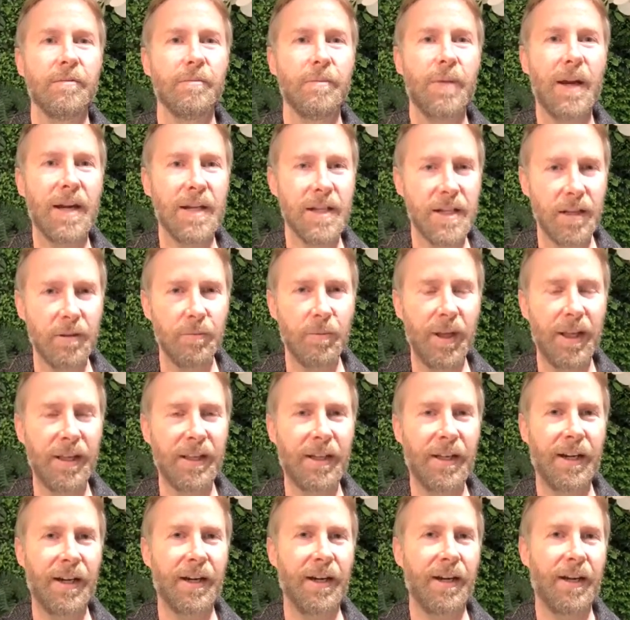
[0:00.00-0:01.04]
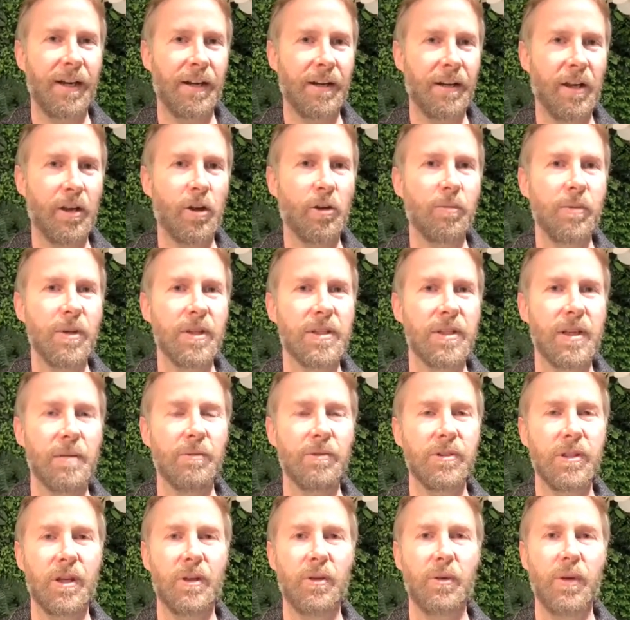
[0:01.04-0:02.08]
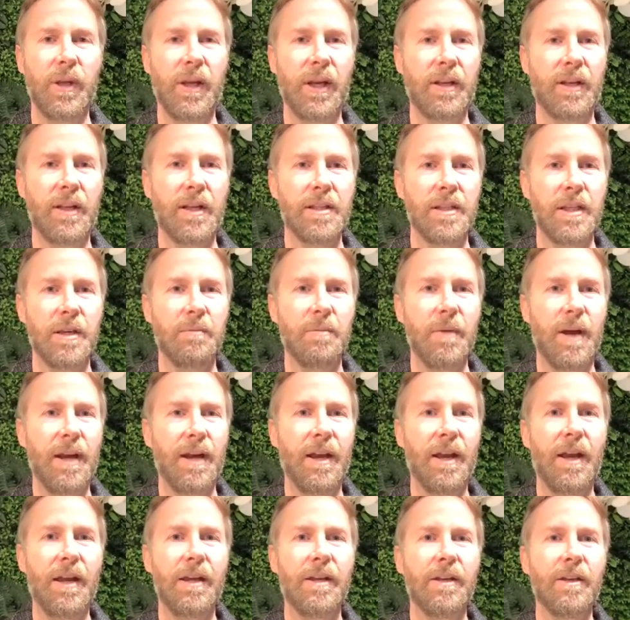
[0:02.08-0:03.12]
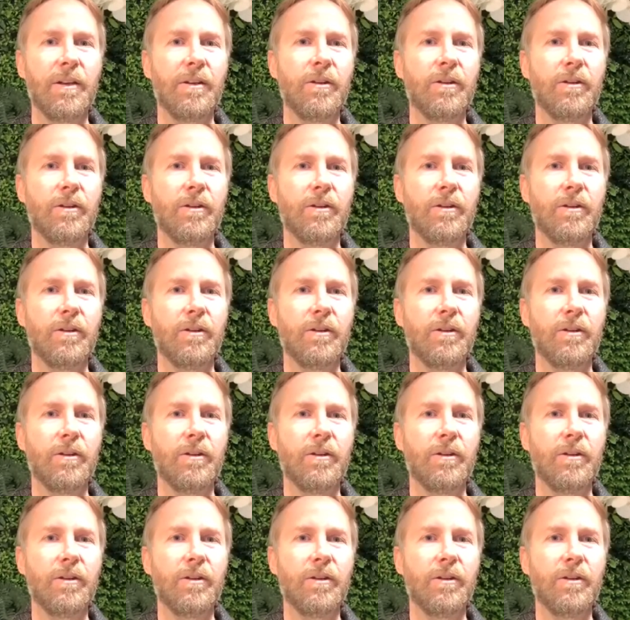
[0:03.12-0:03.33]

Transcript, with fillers: Para Beit Hanan, que comenzamos a estudiar esta semana,